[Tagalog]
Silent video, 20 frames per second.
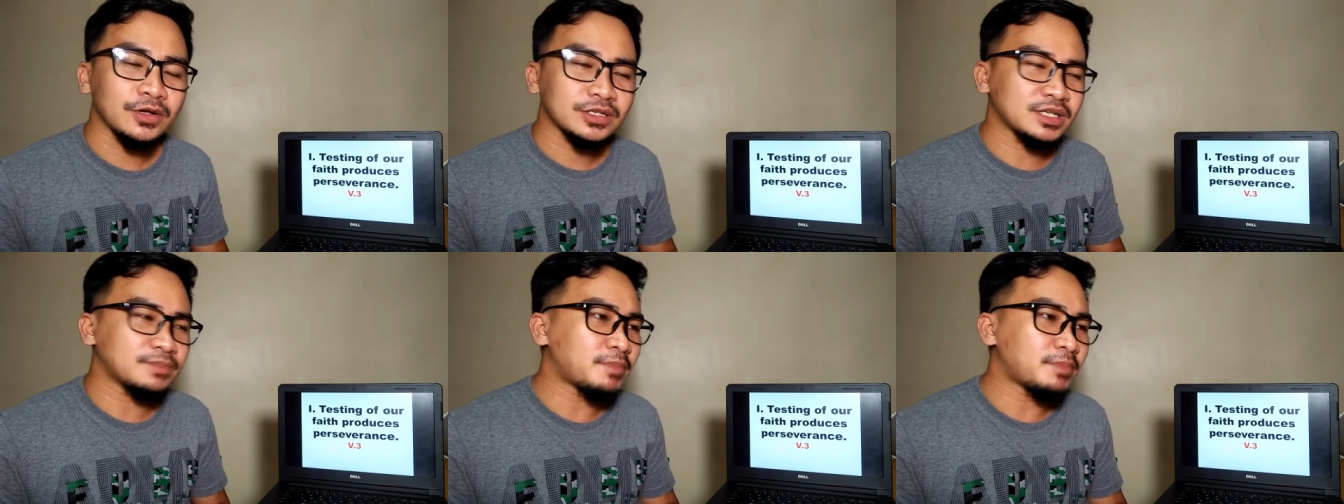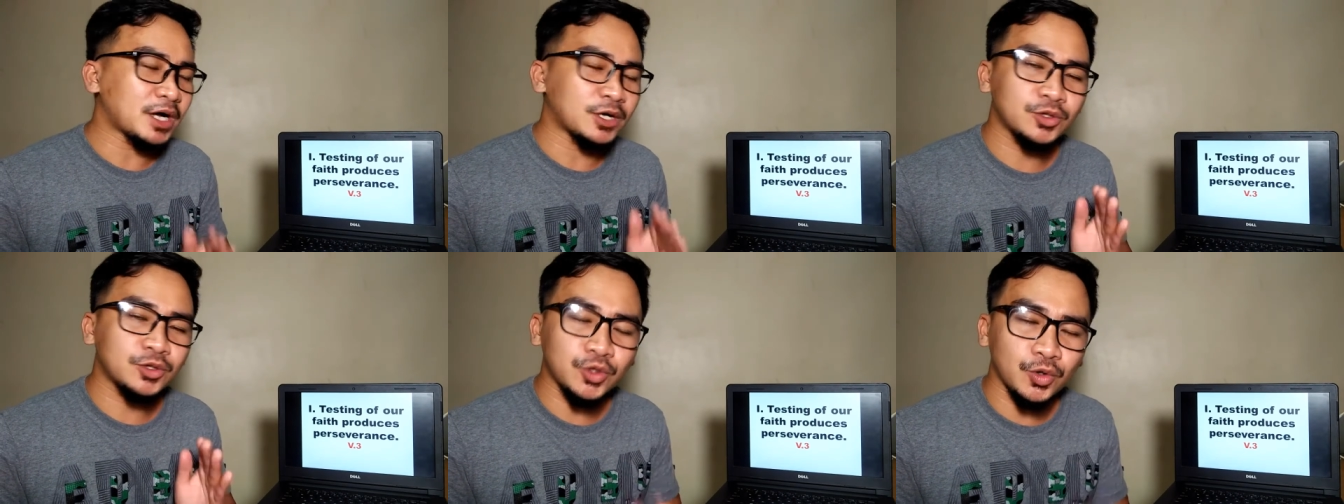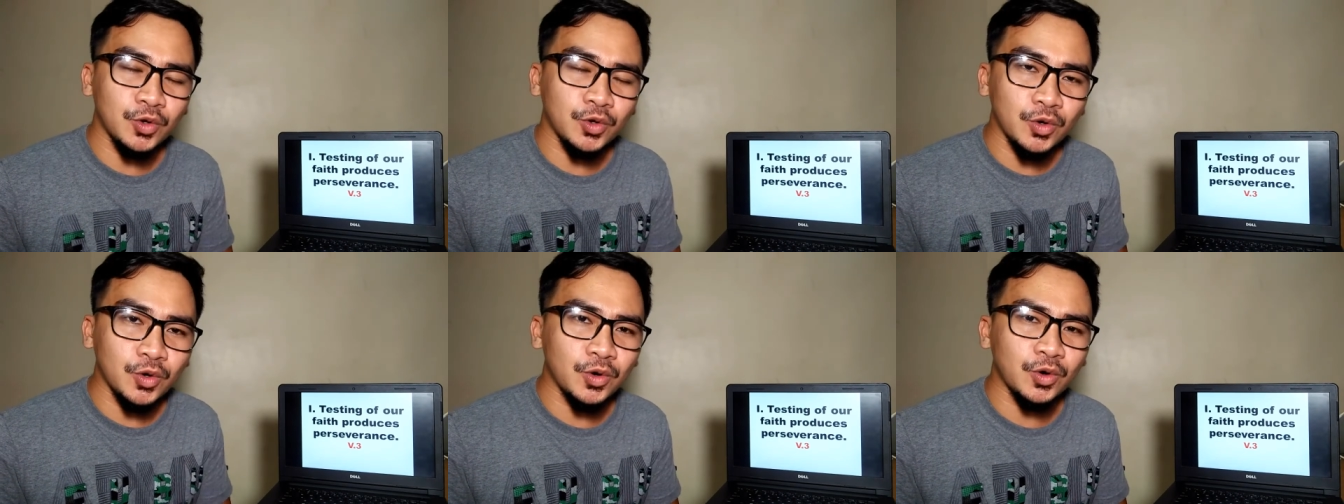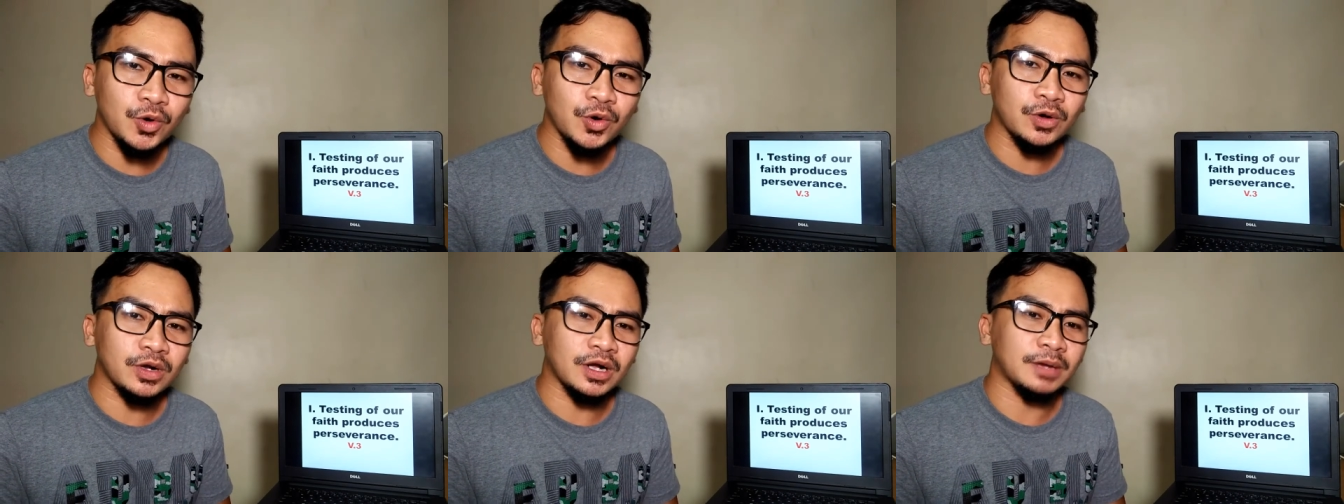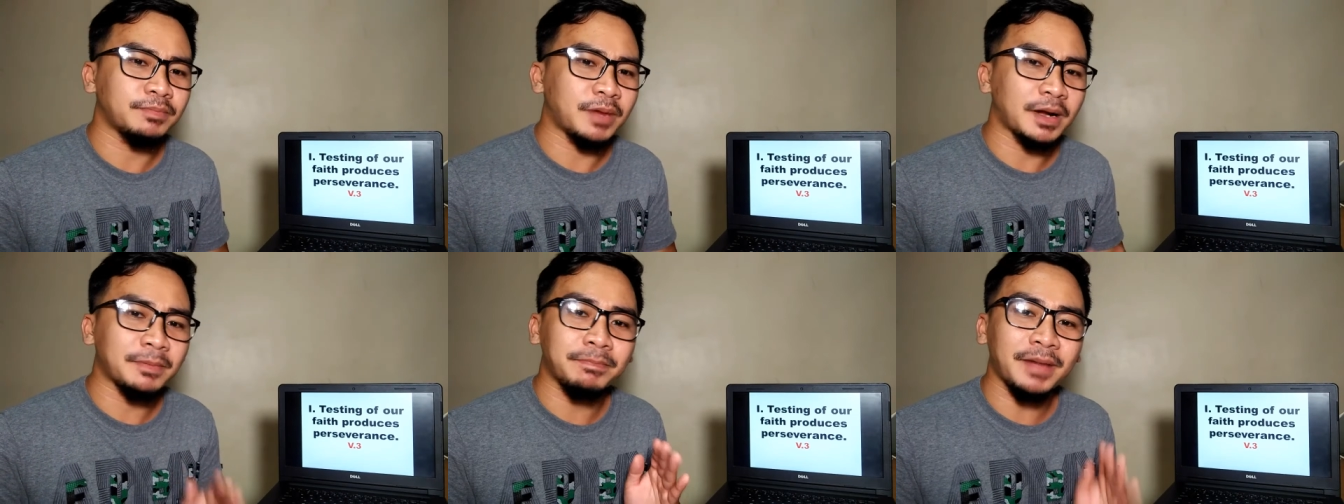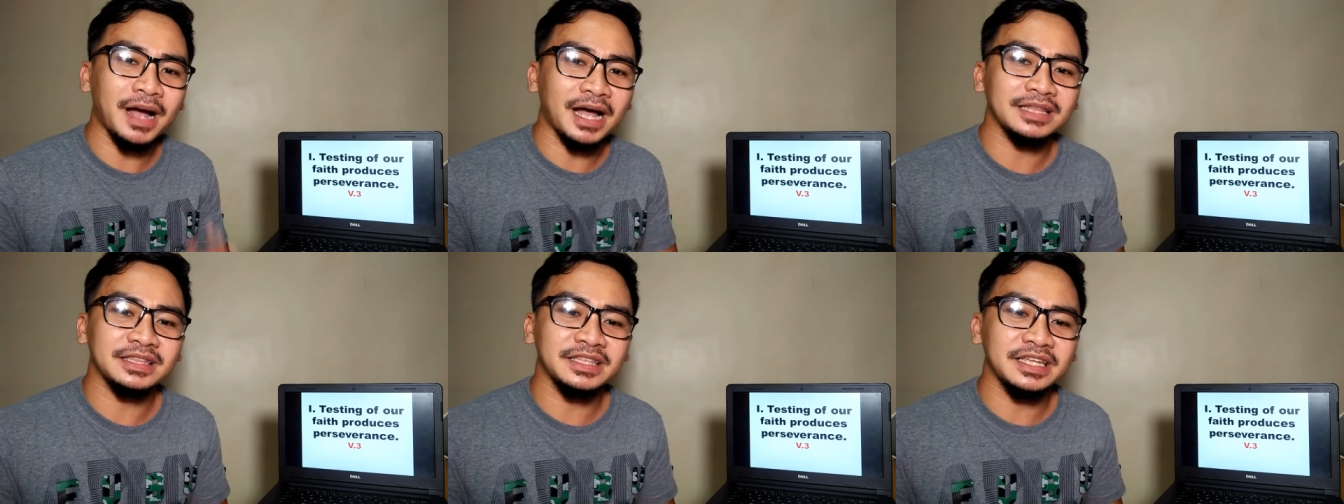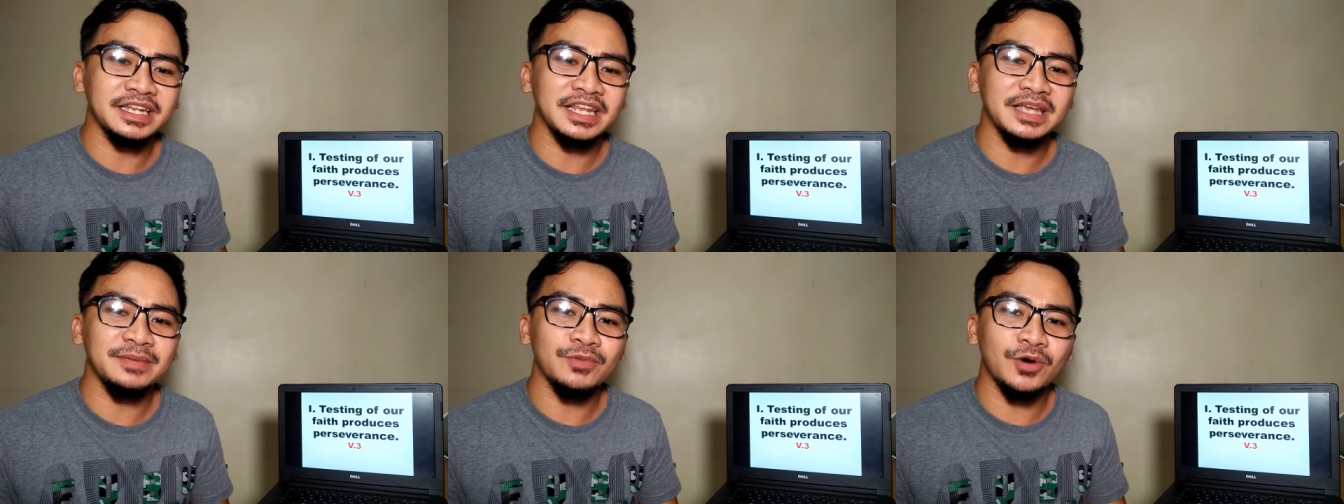sa pagtuo kag
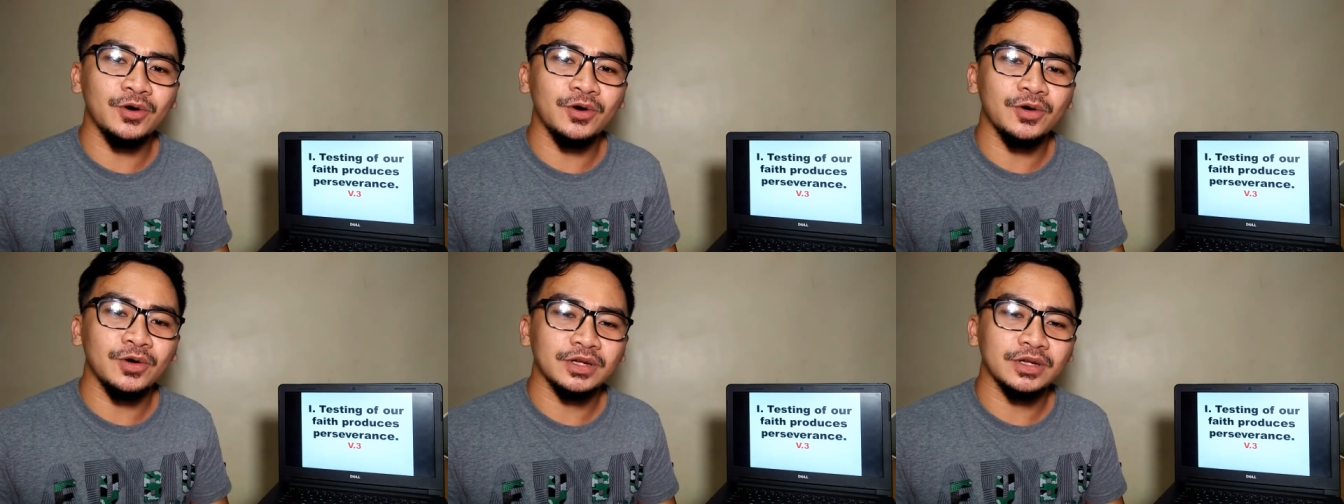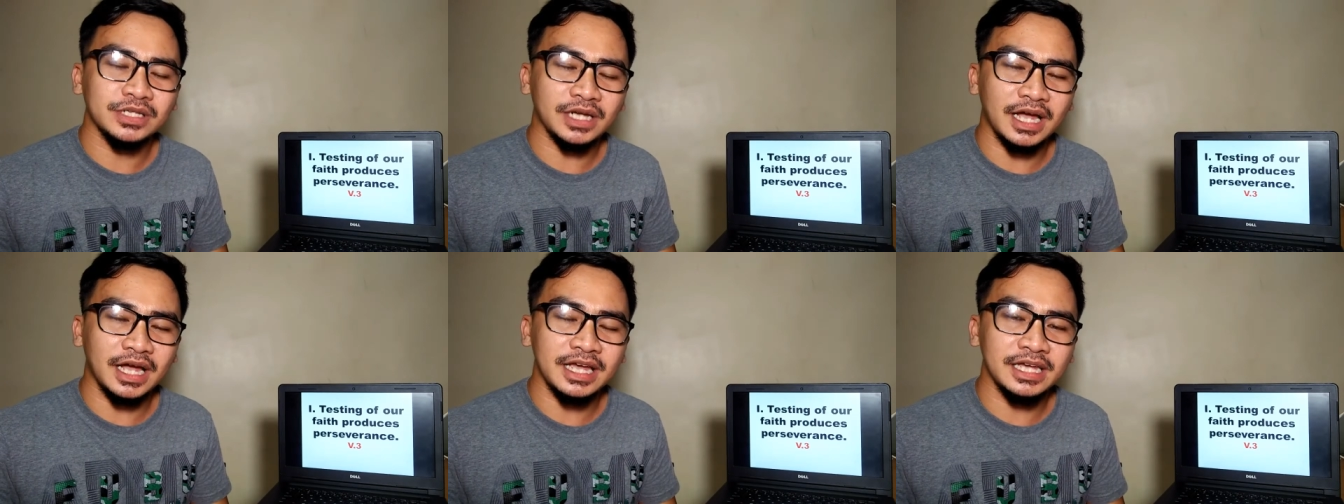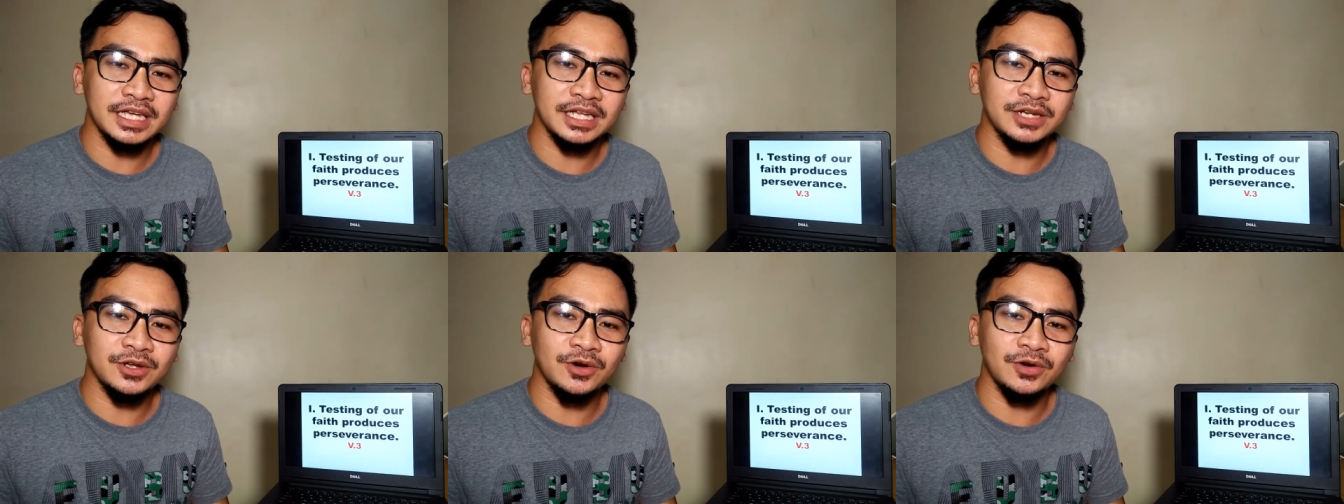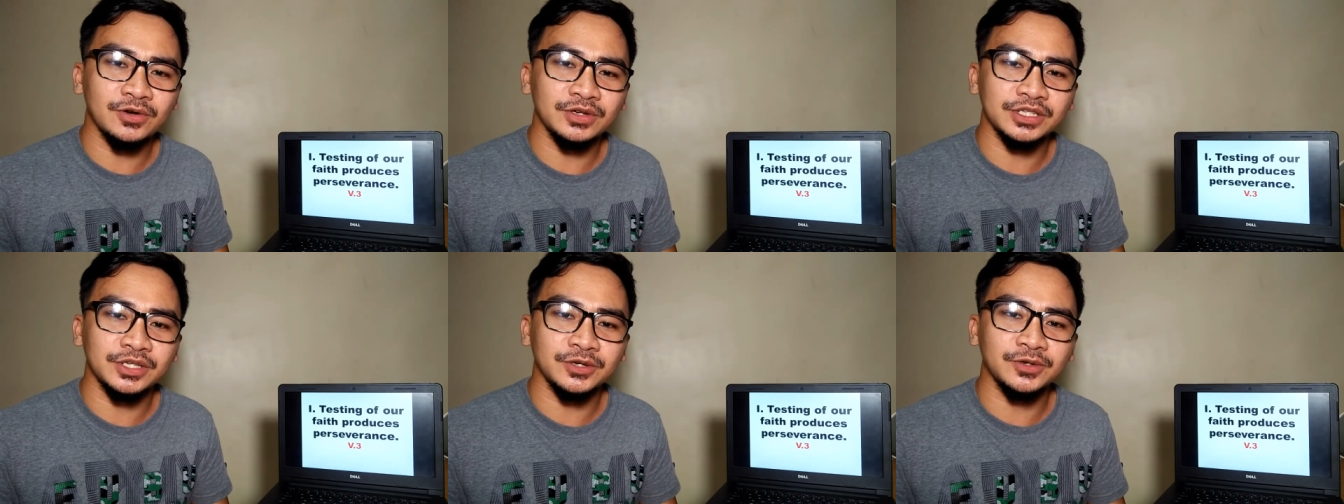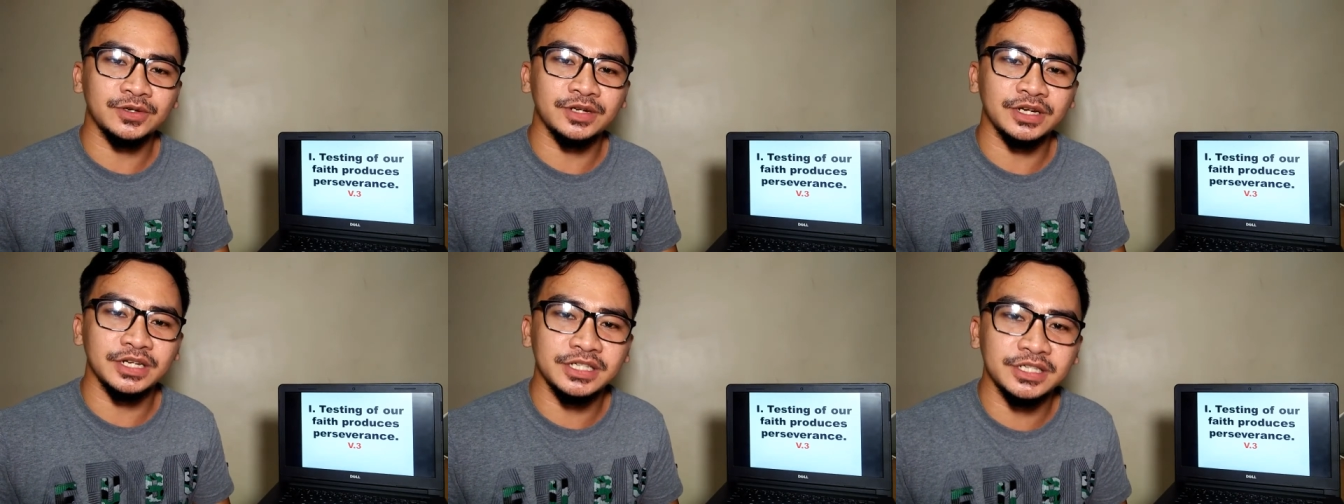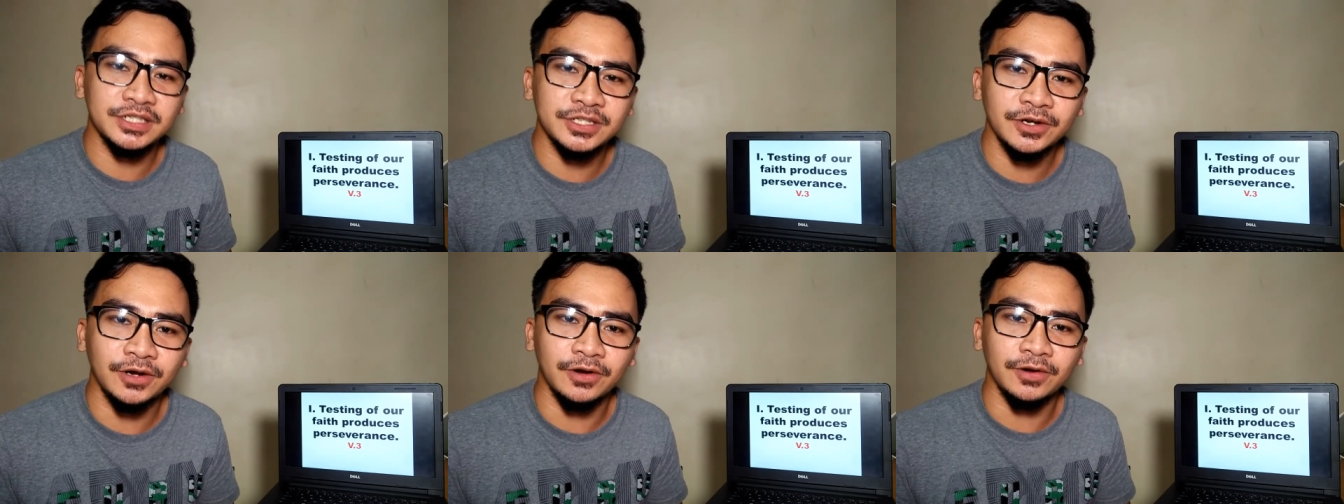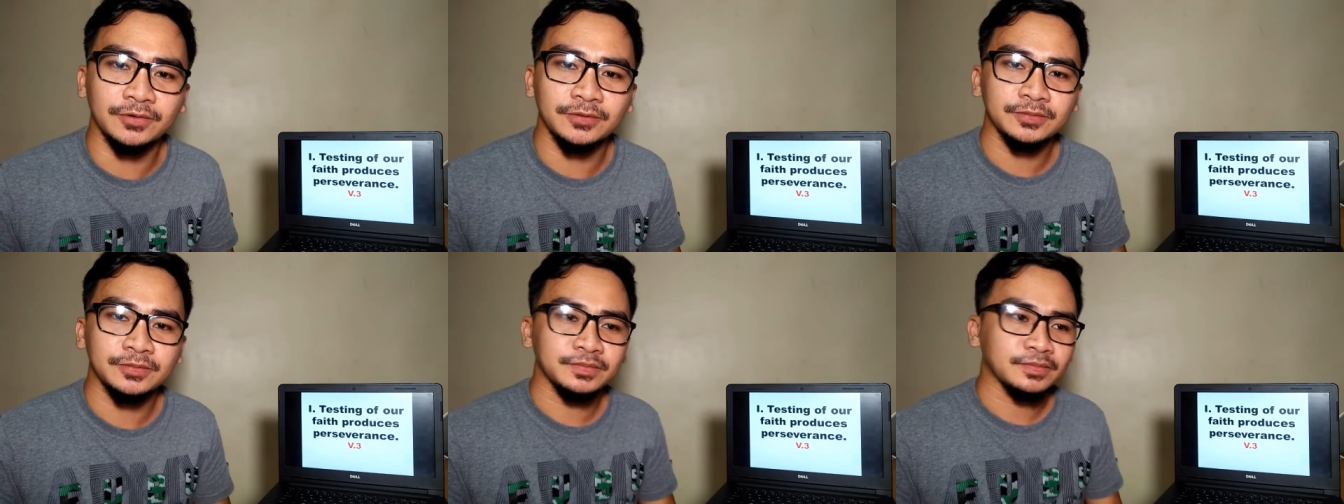pagpati nimo sa kay Ginoong sa Kristo